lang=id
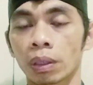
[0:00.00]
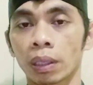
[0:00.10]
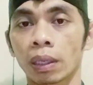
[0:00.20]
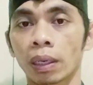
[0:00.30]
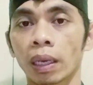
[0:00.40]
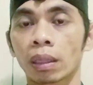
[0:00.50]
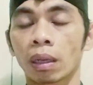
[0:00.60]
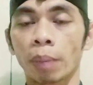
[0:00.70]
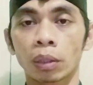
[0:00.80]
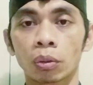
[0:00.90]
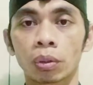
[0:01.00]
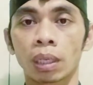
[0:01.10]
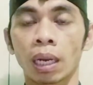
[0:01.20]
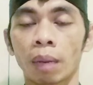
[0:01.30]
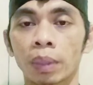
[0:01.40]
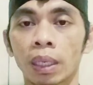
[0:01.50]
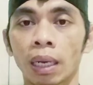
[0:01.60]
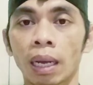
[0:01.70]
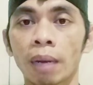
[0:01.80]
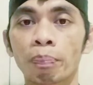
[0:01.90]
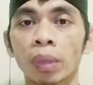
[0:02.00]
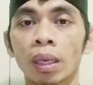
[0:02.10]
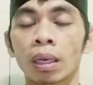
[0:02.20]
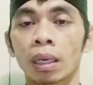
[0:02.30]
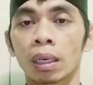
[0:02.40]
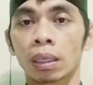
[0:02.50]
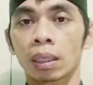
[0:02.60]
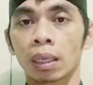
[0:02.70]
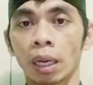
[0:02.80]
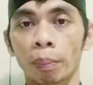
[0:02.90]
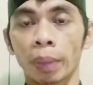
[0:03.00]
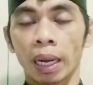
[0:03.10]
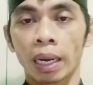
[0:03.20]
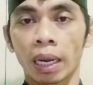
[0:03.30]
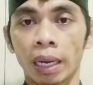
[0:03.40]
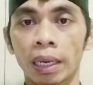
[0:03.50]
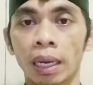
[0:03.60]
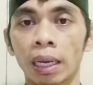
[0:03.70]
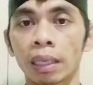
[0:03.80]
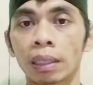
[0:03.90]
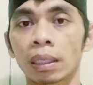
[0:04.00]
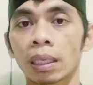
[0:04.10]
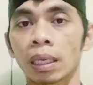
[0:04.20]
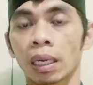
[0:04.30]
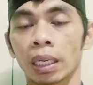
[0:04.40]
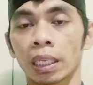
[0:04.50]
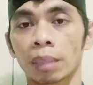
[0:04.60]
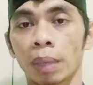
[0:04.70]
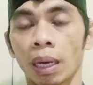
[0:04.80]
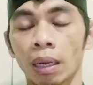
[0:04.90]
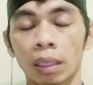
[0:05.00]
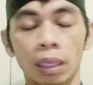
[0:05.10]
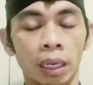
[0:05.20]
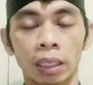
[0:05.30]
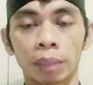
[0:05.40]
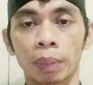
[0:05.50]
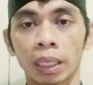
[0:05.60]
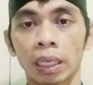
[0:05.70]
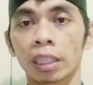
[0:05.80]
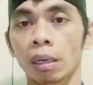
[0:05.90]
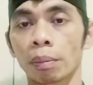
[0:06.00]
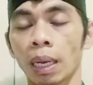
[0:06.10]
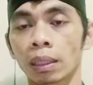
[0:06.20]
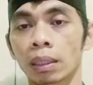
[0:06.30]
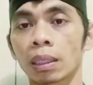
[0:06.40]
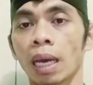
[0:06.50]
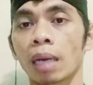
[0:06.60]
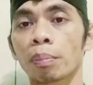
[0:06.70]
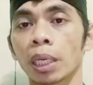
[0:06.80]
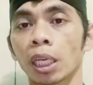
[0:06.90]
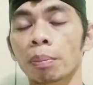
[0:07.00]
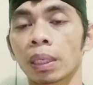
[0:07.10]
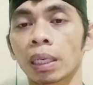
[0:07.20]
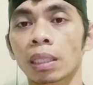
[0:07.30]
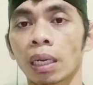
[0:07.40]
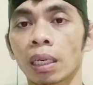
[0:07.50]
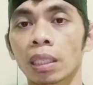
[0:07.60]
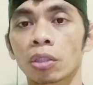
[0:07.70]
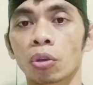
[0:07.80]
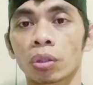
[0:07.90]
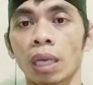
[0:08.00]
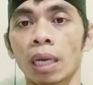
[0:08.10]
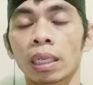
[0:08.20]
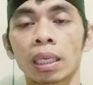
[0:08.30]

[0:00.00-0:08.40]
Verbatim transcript: Kenten termasuk di dalamnya adalah uh, ring pengadang-adang, ring interbra, eh, ring pelinggih interbelake lan pelinggih-pelinggih sani siosan.